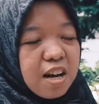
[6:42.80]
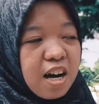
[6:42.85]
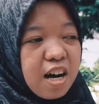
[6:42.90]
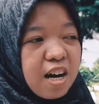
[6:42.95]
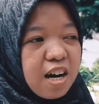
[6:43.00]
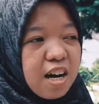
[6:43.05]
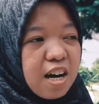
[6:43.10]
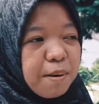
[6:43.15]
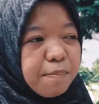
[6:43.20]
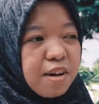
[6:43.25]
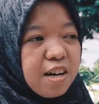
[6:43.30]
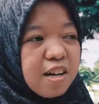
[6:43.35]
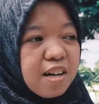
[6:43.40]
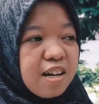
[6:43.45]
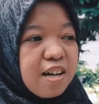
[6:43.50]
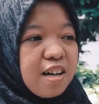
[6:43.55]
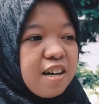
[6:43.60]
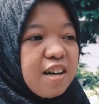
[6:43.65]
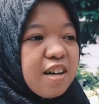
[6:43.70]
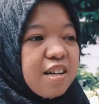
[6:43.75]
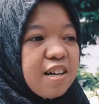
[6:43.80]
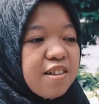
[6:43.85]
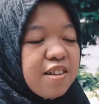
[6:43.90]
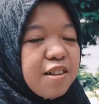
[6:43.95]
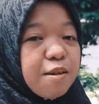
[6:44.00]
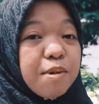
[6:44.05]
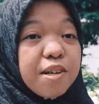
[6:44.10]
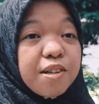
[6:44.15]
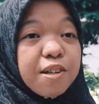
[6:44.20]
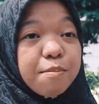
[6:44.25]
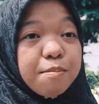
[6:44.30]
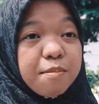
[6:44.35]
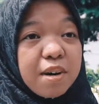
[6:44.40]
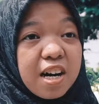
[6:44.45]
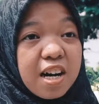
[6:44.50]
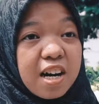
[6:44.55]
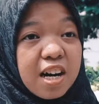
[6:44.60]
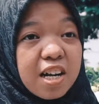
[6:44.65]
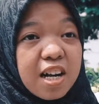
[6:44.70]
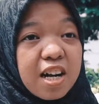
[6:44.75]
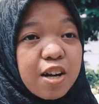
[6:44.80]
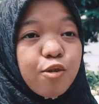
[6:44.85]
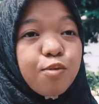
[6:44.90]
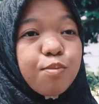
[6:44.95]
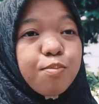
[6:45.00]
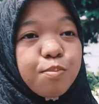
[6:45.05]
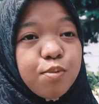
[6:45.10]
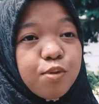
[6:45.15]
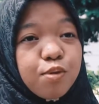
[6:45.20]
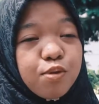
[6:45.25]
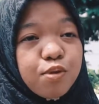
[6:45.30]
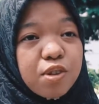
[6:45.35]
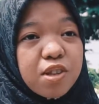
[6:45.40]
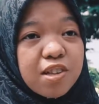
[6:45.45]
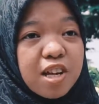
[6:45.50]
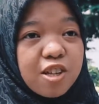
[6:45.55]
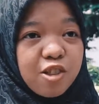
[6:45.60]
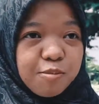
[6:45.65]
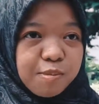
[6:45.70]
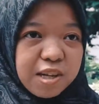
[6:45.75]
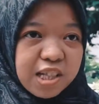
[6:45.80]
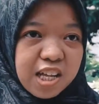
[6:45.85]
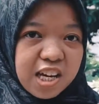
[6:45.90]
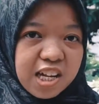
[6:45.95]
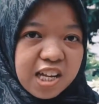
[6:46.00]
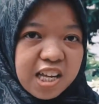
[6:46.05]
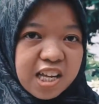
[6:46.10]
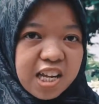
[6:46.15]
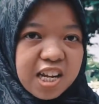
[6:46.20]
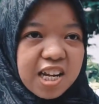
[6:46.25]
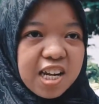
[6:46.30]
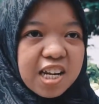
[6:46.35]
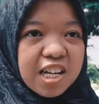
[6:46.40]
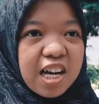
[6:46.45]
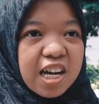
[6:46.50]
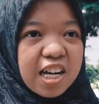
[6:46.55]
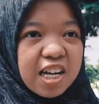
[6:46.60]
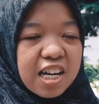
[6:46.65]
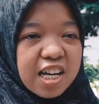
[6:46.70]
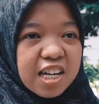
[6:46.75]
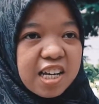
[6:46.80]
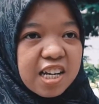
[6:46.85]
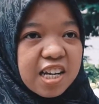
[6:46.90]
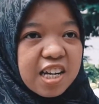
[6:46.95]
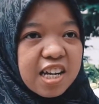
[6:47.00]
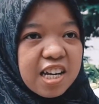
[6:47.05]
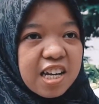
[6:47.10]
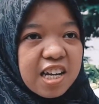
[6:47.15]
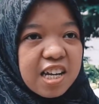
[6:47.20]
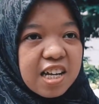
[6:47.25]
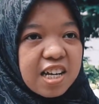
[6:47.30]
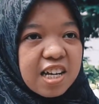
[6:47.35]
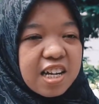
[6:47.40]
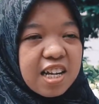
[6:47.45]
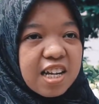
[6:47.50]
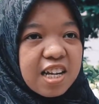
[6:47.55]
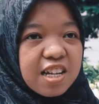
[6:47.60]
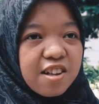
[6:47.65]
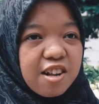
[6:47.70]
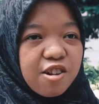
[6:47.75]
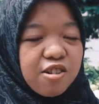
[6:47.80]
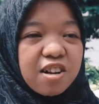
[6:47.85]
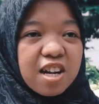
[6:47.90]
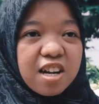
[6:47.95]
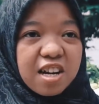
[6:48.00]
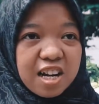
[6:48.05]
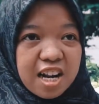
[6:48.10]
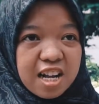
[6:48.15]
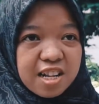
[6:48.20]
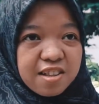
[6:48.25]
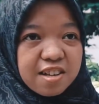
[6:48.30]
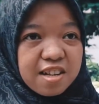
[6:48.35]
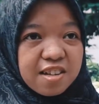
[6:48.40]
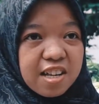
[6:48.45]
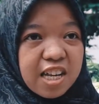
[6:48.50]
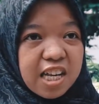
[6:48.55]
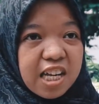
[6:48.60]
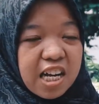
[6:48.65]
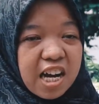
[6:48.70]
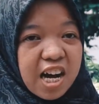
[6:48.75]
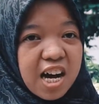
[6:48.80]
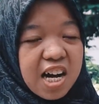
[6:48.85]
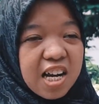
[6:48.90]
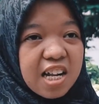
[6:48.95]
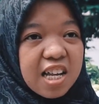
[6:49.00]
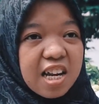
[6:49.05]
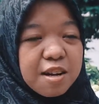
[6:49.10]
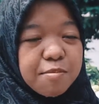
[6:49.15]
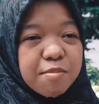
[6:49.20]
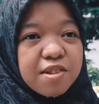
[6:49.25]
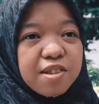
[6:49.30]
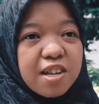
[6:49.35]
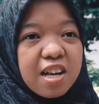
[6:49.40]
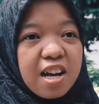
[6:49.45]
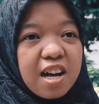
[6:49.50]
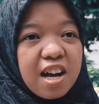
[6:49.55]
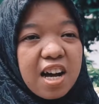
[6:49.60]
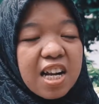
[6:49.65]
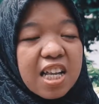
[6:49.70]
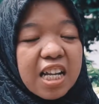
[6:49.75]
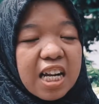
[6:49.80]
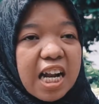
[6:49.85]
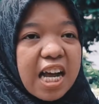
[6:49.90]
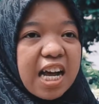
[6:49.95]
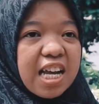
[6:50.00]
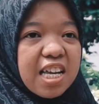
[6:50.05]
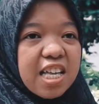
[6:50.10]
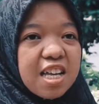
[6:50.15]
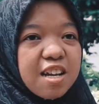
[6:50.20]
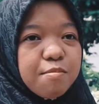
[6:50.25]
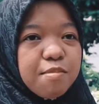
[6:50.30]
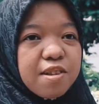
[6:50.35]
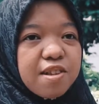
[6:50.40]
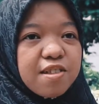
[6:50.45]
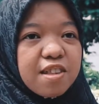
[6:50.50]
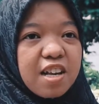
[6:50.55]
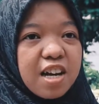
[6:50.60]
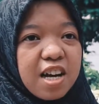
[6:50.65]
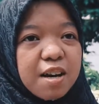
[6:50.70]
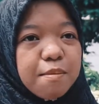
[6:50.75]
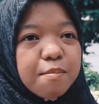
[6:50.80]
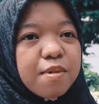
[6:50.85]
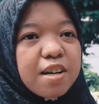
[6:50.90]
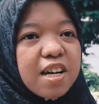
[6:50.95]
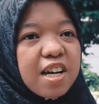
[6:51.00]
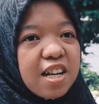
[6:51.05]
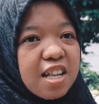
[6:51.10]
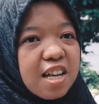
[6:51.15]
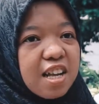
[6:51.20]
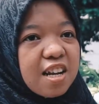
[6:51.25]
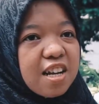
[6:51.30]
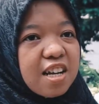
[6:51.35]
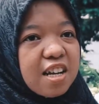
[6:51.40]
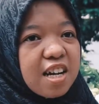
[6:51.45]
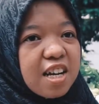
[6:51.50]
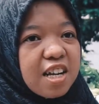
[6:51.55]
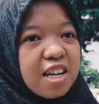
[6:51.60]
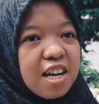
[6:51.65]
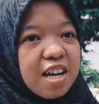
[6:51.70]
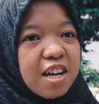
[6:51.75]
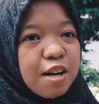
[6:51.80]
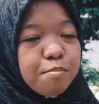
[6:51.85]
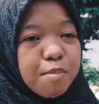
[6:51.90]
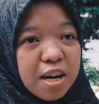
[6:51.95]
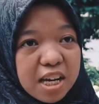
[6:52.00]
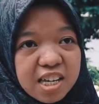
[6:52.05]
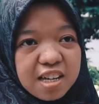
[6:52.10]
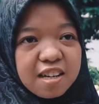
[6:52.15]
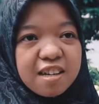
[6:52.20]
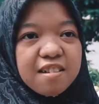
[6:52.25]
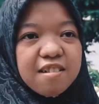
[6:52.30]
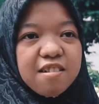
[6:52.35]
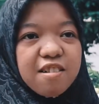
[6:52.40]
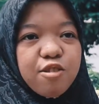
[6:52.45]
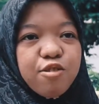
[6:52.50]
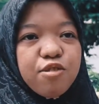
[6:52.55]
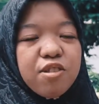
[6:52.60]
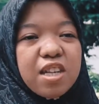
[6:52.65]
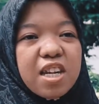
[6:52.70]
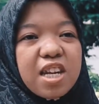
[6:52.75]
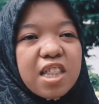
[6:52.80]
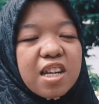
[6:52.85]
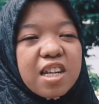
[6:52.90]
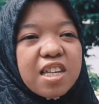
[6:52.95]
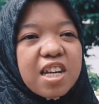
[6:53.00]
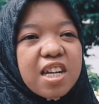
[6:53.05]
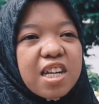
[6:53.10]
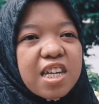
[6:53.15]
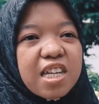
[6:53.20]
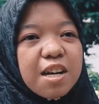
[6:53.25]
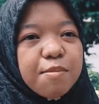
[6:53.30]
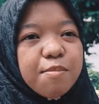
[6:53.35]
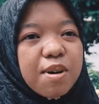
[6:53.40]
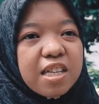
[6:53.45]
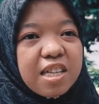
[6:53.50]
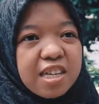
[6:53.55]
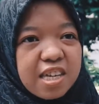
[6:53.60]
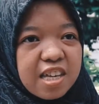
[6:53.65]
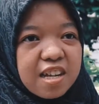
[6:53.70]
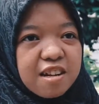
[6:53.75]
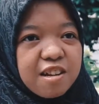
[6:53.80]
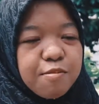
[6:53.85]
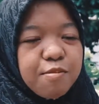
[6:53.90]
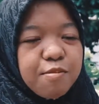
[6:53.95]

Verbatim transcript: Eh, apa semak-semak, rumput satu meter kiri dan kanan di saluran drainase sehingga aliran bisa aliran air bisa mengalir dengan baik, tidak terjadinya banjir.